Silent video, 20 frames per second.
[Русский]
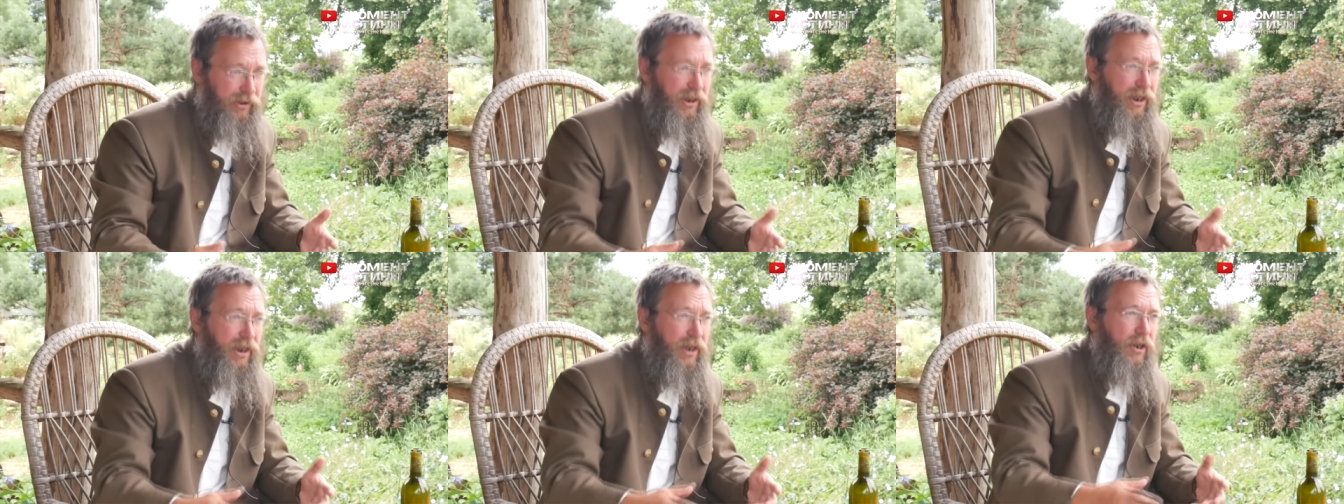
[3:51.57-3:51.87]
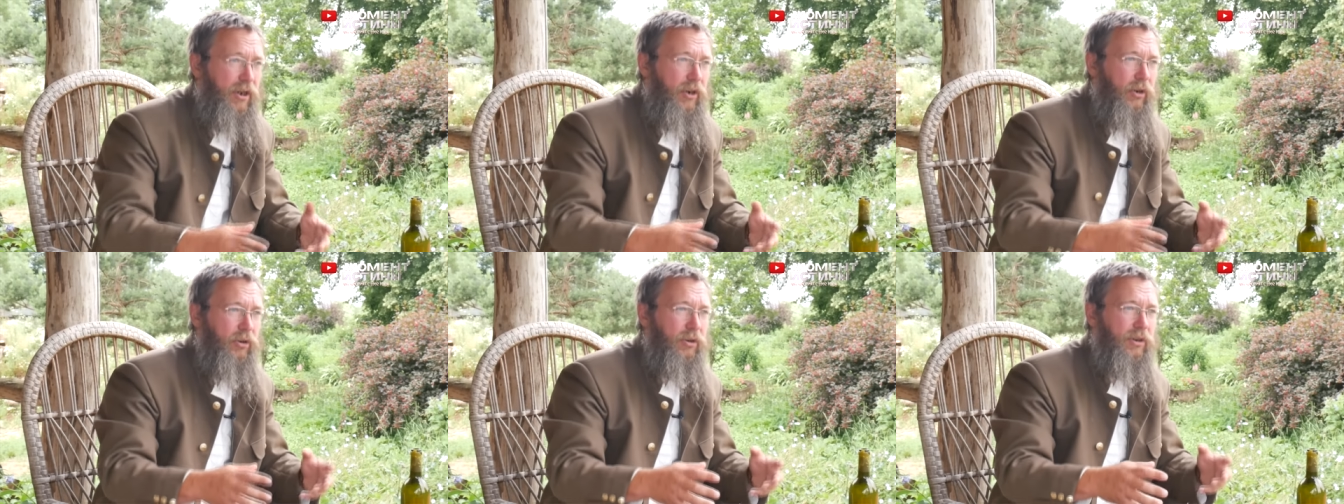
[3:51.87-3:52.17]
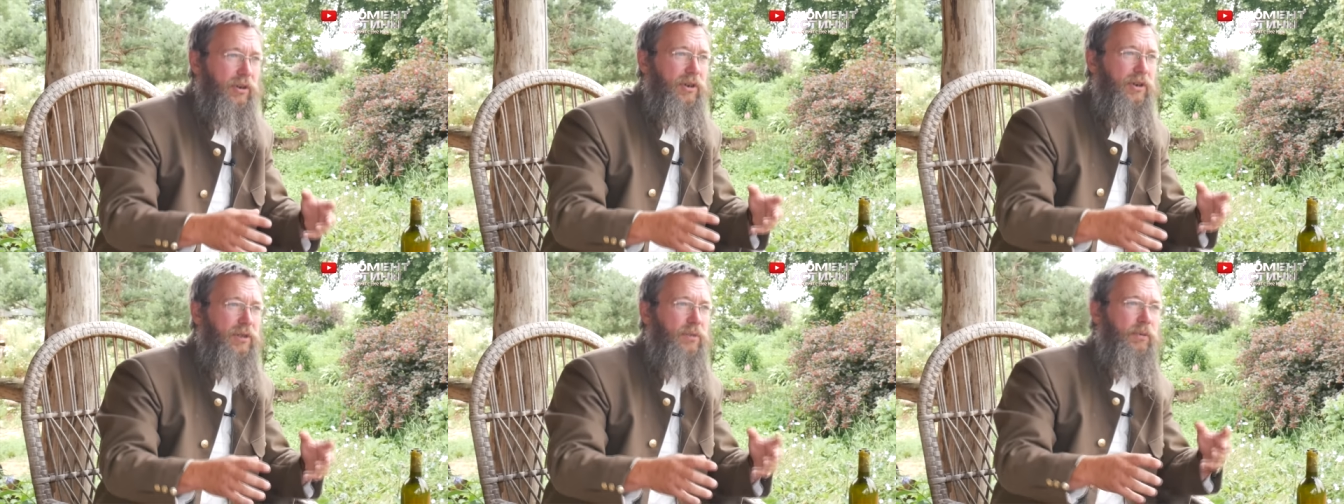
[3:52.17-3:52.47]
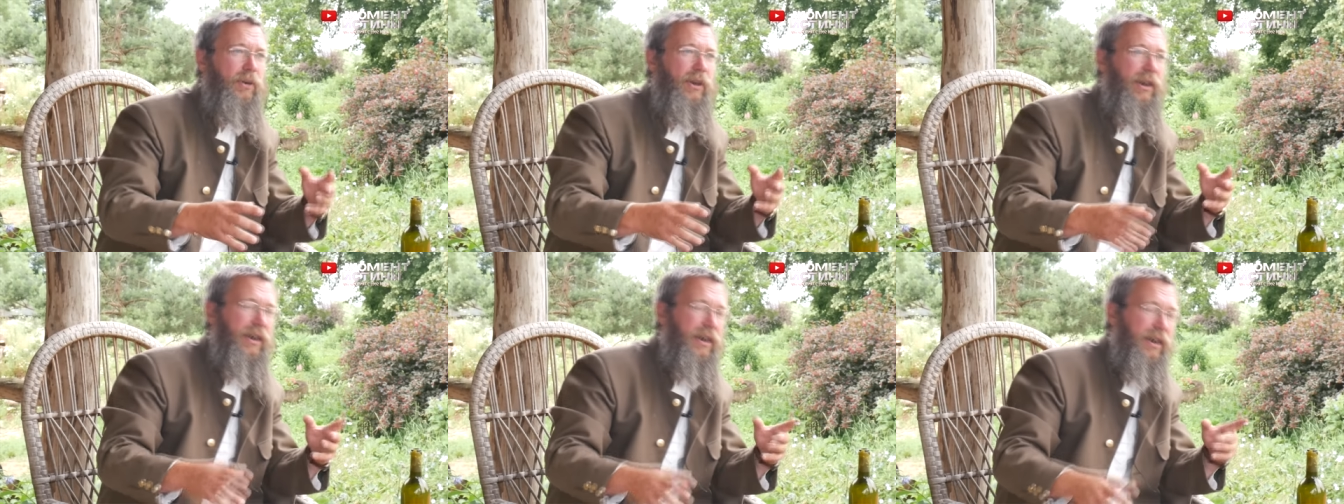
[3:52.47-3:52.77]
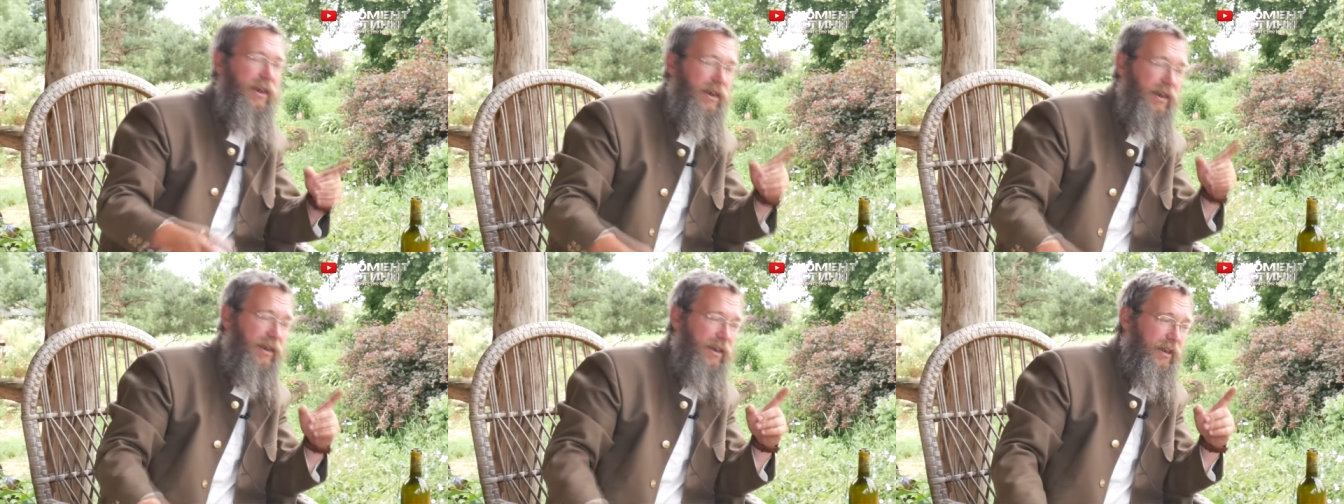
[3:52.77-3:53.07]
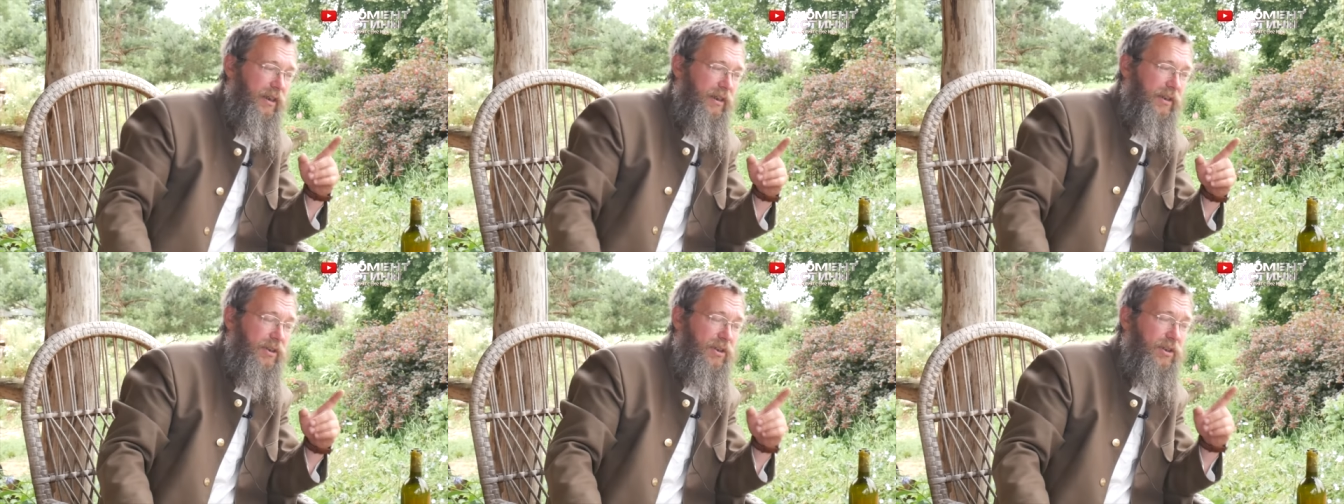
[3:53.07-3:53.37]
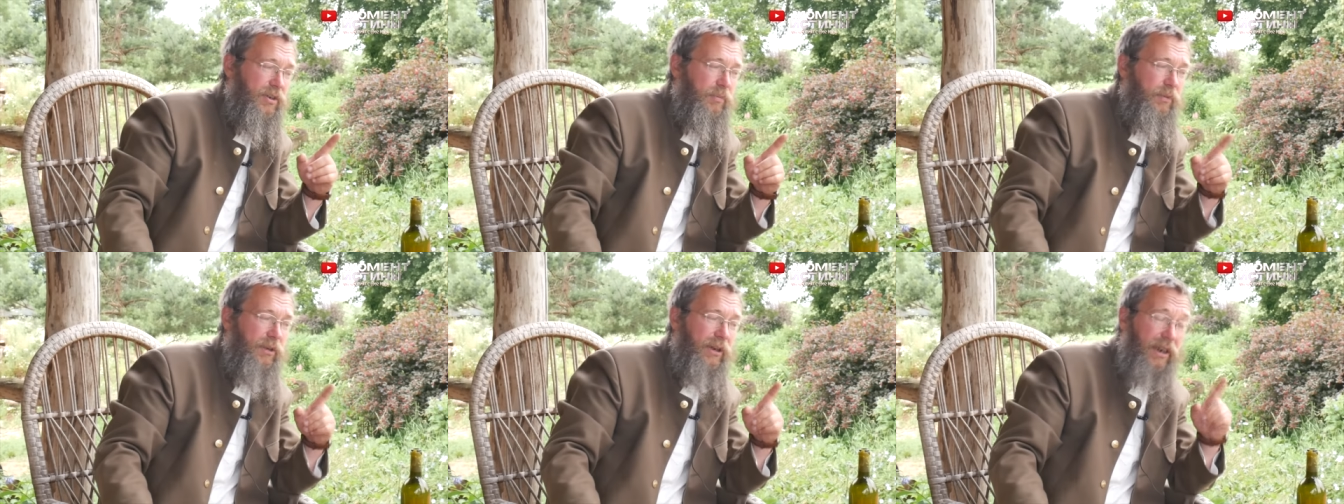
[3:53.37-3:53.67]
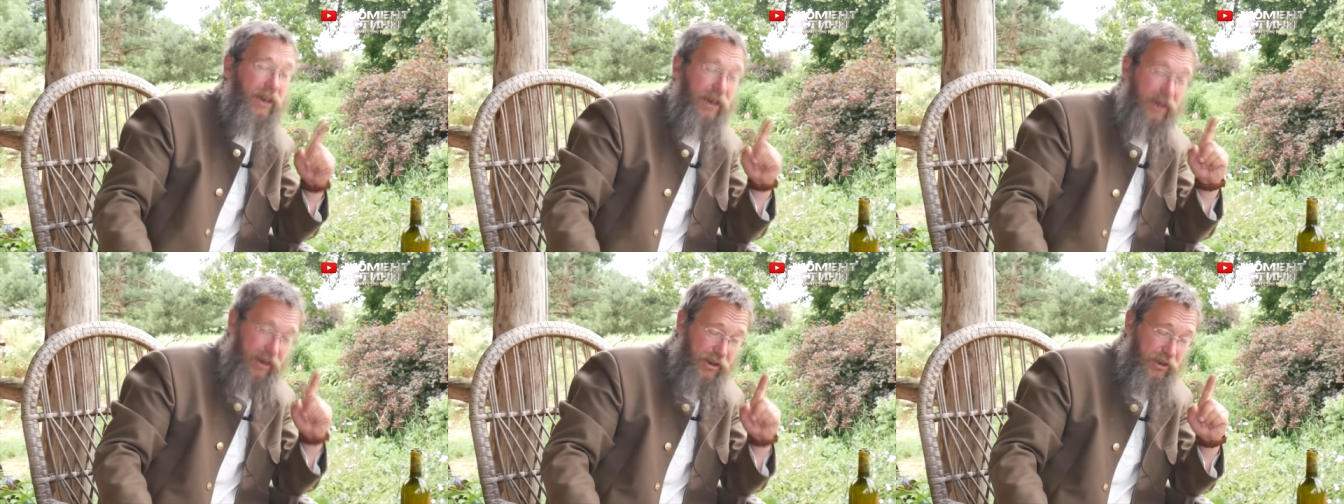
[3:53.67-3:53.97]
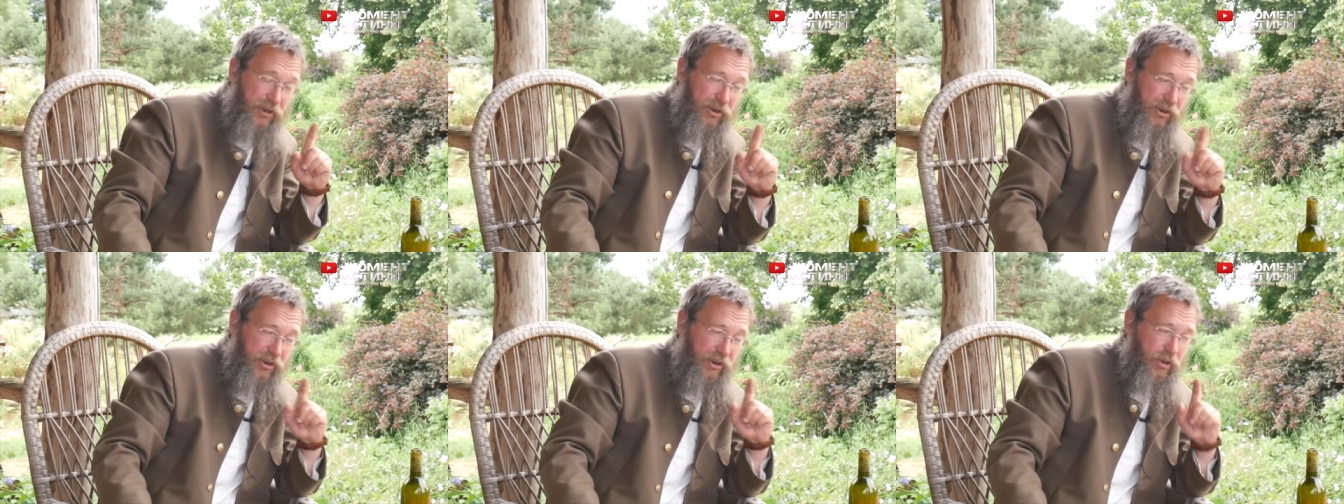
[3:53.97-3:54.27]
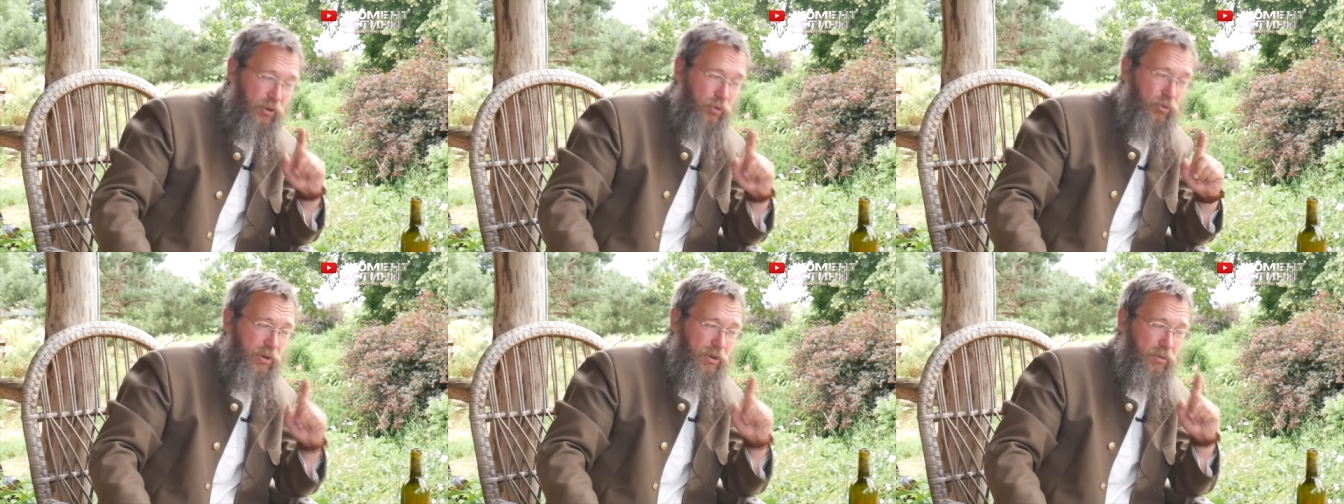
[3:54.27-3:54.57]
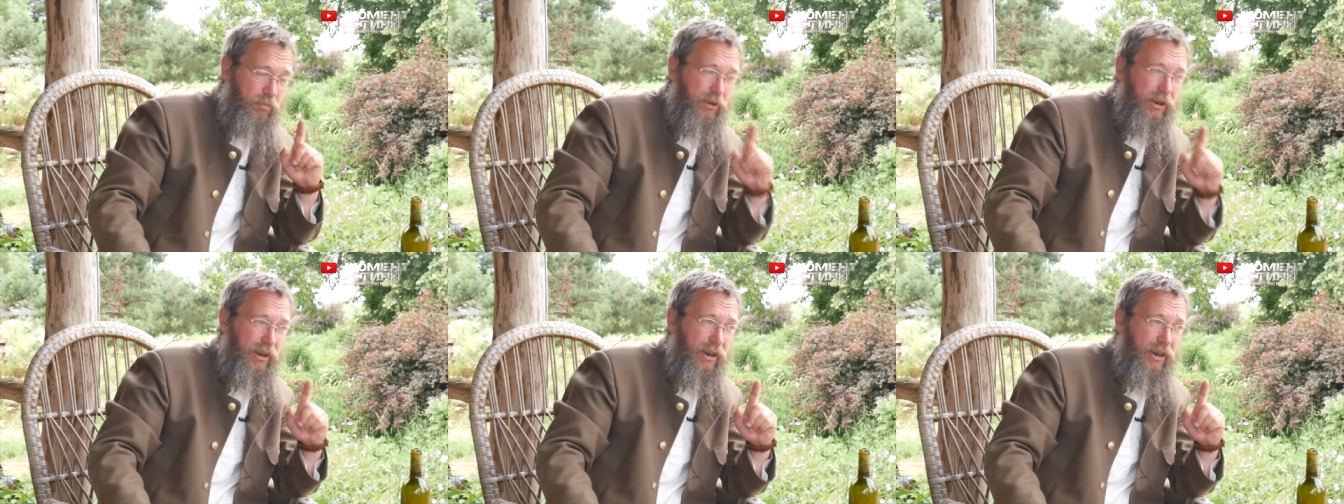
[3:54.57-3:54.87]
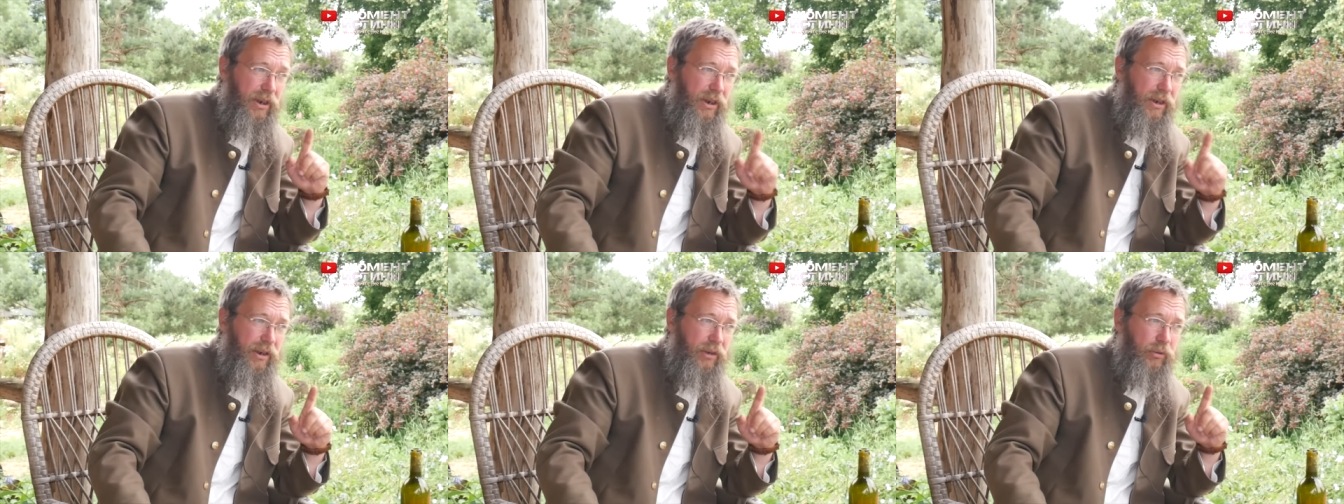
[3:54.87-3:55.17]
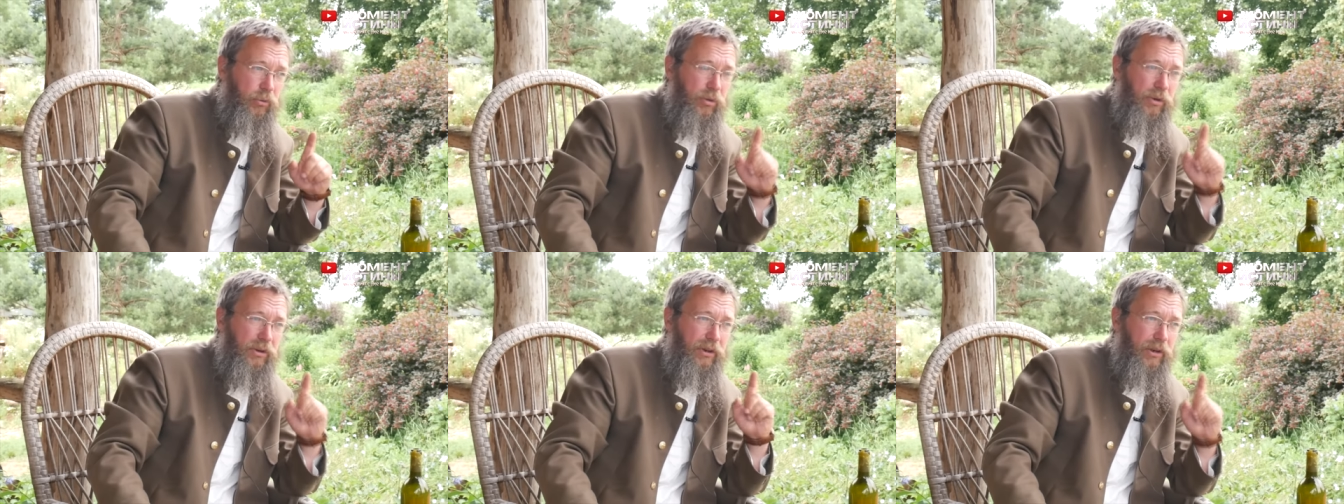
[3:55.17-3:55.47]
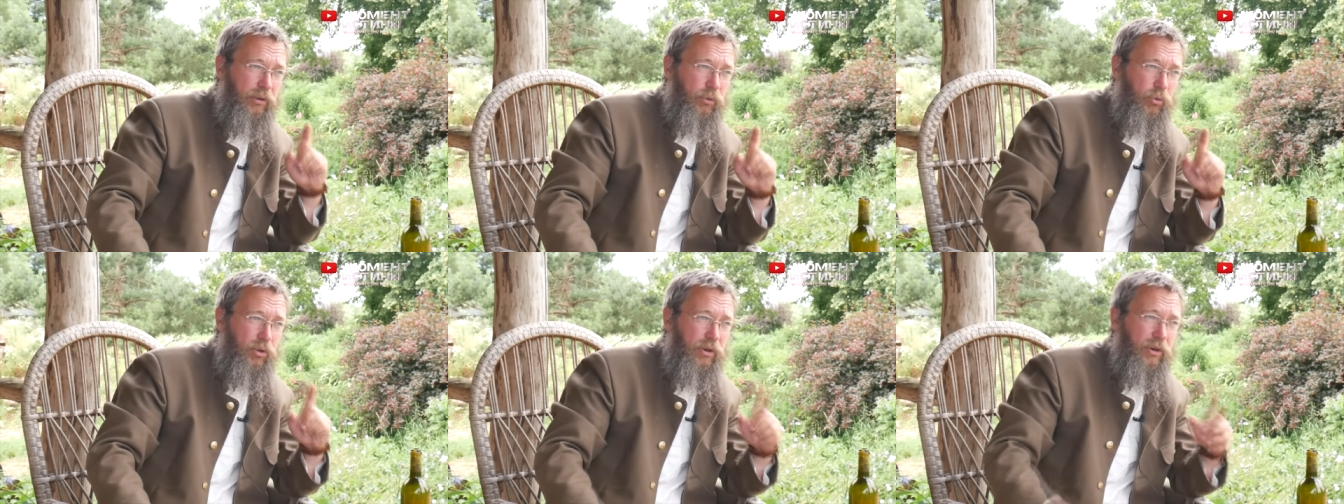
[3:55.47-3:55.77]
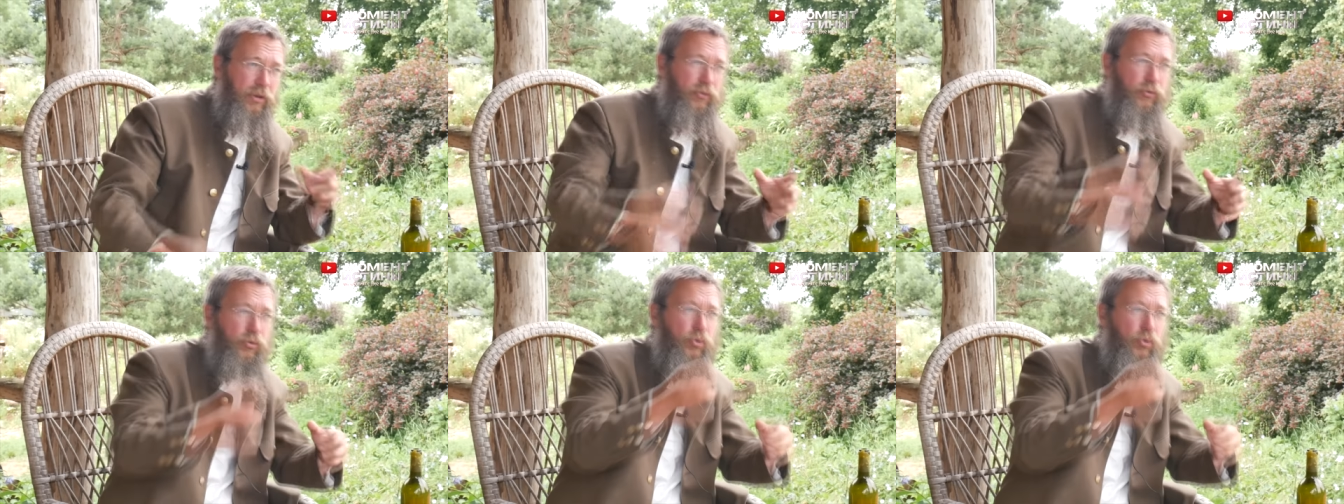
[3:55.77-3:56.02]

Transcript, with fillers: А где он учился? Этому? Из молока, из молока, сейчас скажу, из молока, который надоен,